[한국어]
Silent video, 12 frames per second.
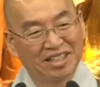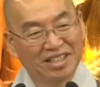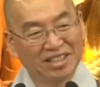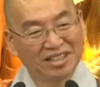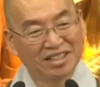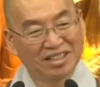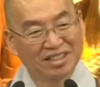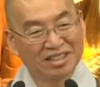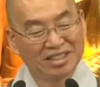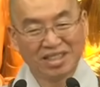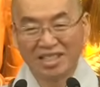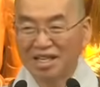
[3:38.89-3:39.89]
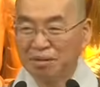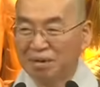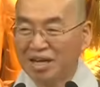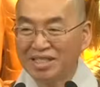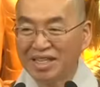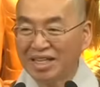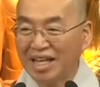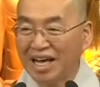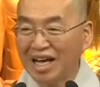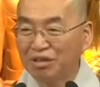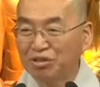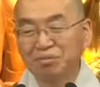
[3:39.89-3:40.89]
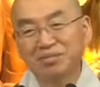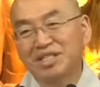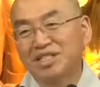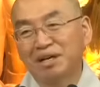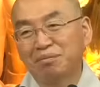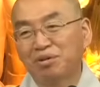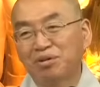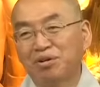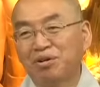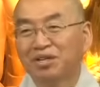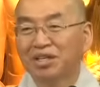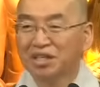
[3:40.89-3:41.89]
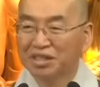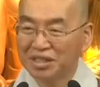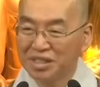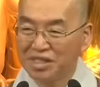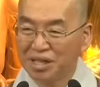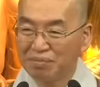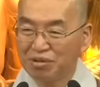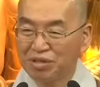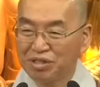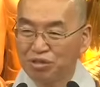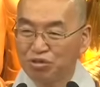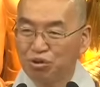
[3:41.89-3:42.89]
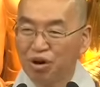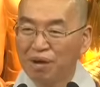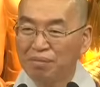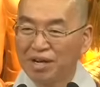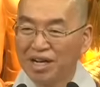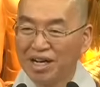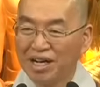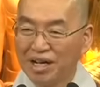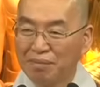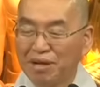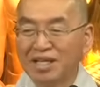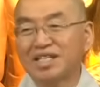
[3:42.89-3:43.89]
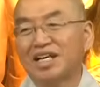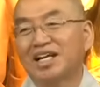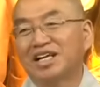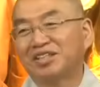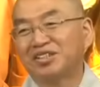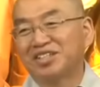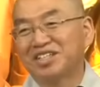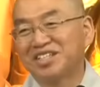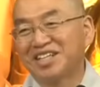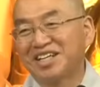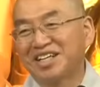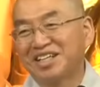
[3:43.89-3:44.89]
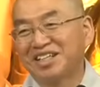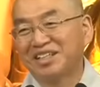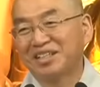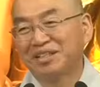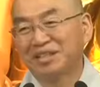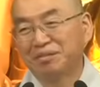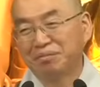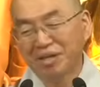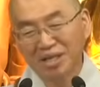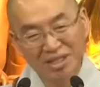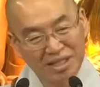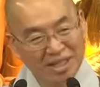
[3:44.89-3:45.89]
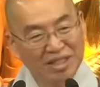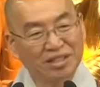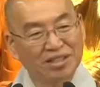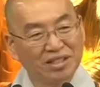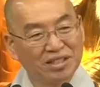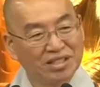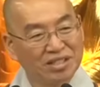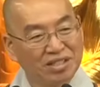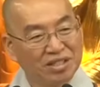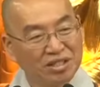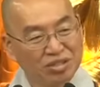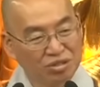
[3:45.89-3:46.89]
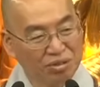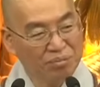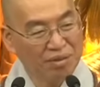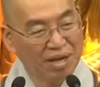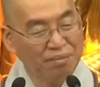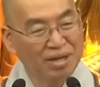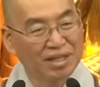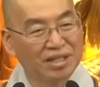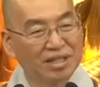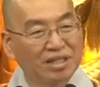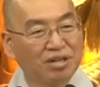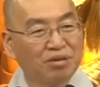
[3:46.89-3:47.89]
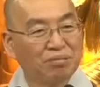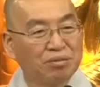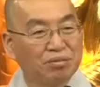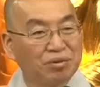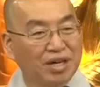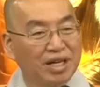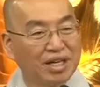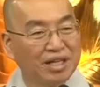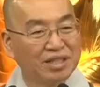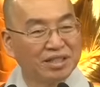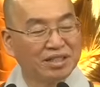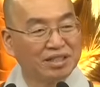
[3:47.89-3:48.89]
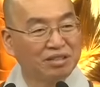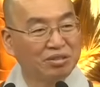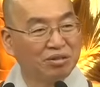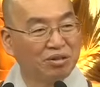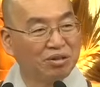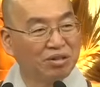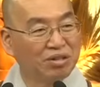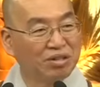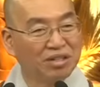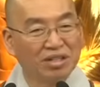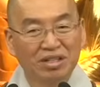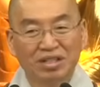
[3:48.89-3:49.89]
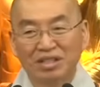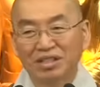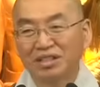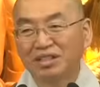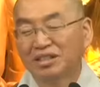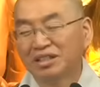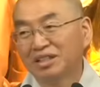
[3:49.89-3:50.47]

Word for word: 응? 세상 말세다. 요즘 세상 보고 그때 사람들 와서 좋아만 할까? 말세라는 것도 있을까? 말세라는 것도 있어. 좀 마음에 안 든다고 부부가 헤어지고, 어?